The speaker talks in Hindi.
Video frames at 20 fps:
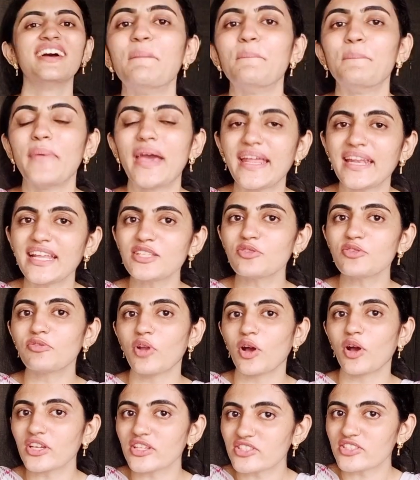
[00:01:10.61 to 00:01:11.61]
मैंने जो
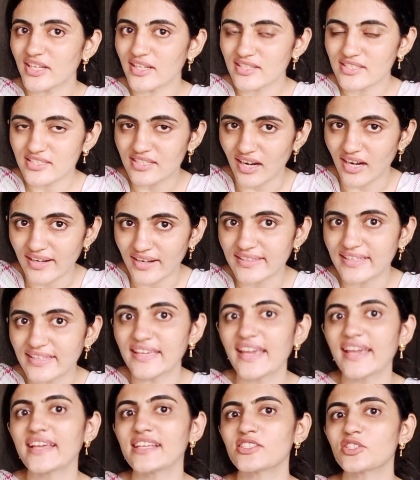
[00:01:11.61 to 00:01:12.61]
ब्लॉगिंग चैनल स्टार्ट
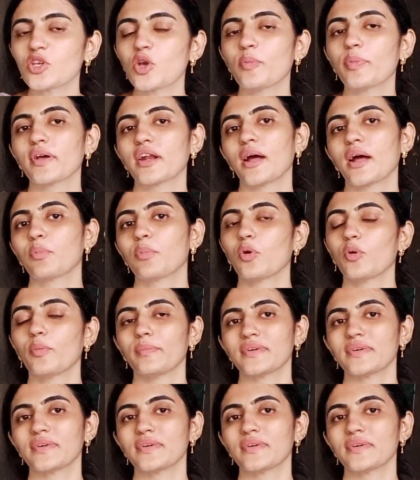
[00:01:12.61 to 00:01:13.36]
किया है इसके ऊपर आपको